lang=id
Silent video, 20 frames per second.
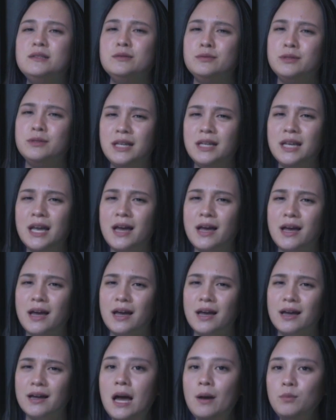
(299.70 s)
dunia.
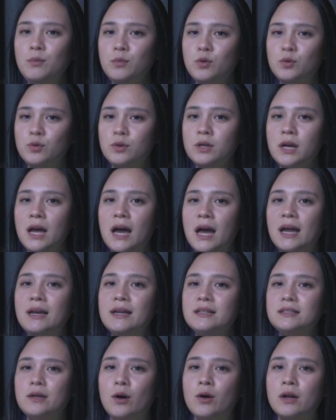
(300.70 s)
Namun ada
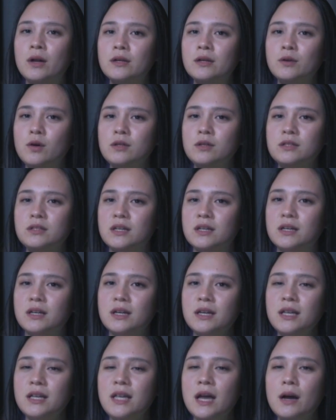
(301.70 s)
seorang dokter
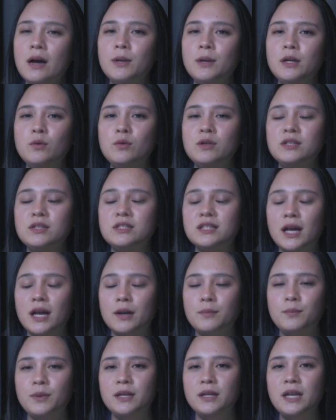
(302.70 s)
yang menuliskan